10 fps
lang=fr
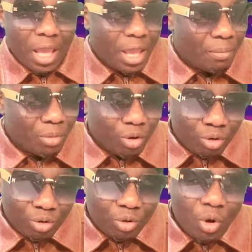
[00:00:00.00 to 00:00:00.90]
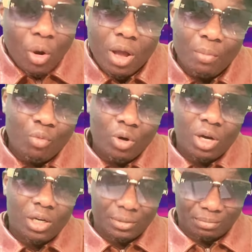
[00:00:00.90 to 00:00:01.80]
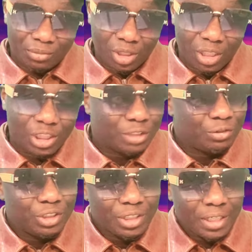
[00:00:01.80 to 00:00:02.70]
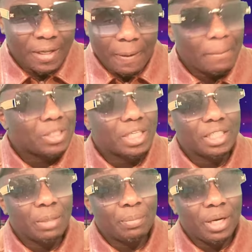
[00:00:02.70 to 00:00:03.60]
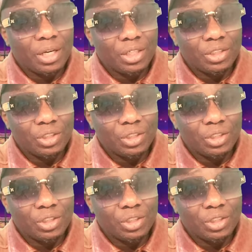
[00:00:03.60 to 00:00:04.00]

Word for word: est mort. Euh, moi, je vous dirais que ça dépend